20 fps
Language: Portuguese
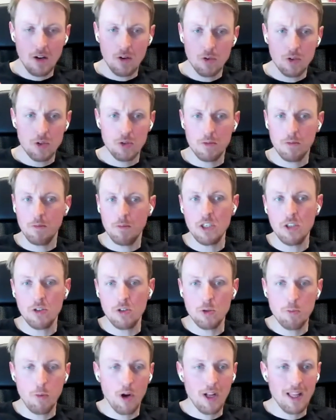os, imagina, os
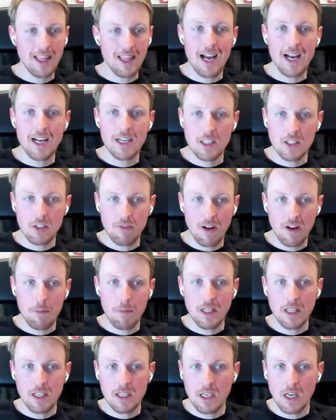portais, as
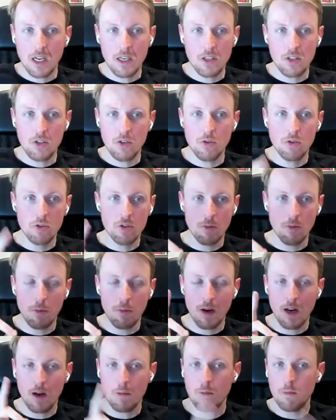ferramentas que eles usam
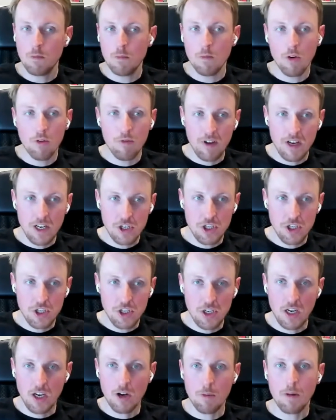para mover
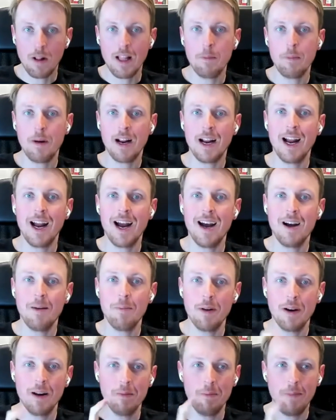dinheiro para lá e para cá,
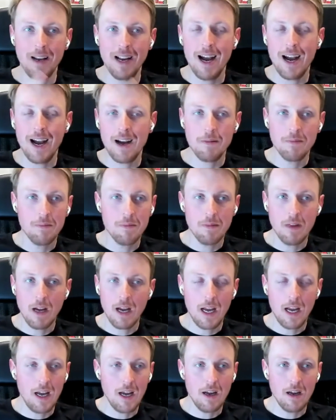para pegar
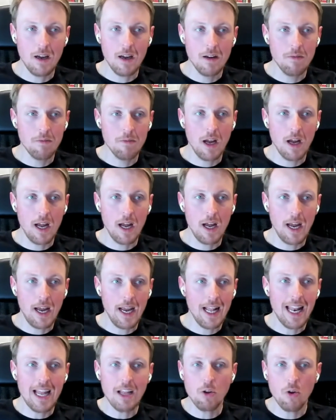é, é,
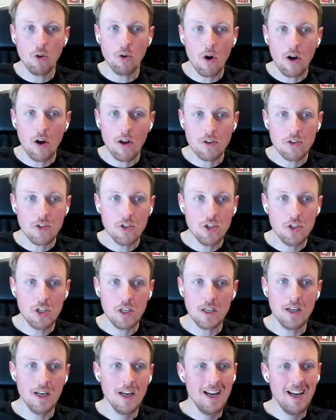relatórios de
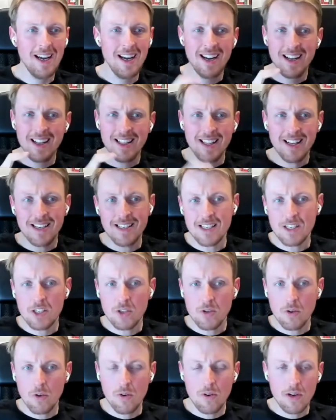
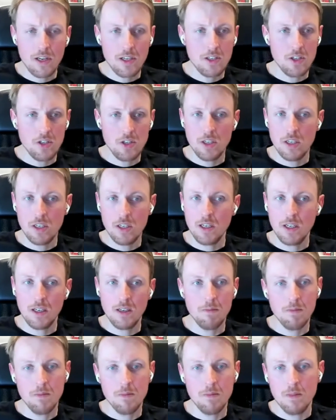transações,
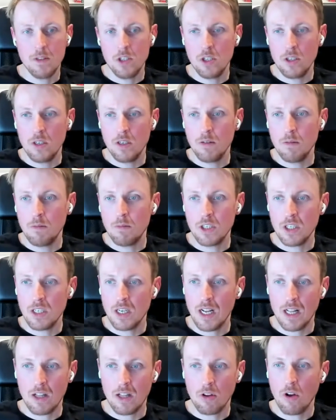de, de imagina,
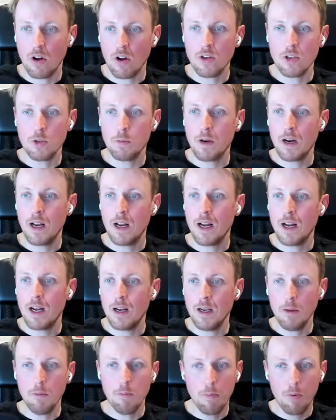relatórios para
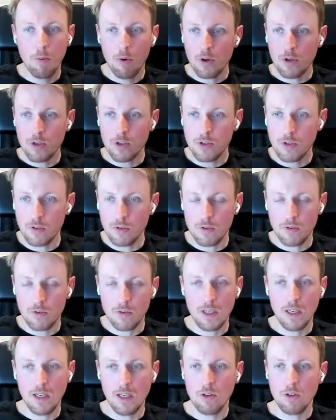imposto
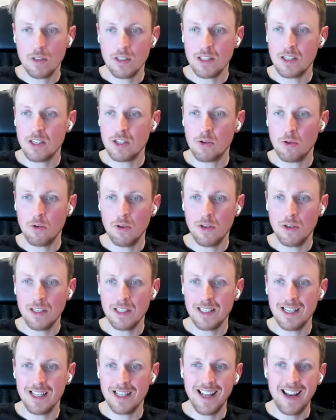e todas essas coisas,
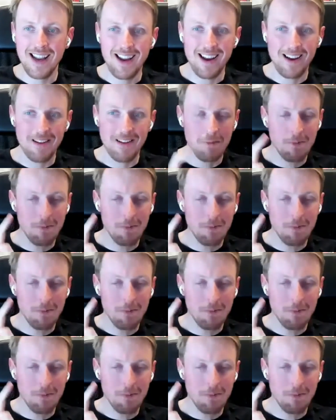até,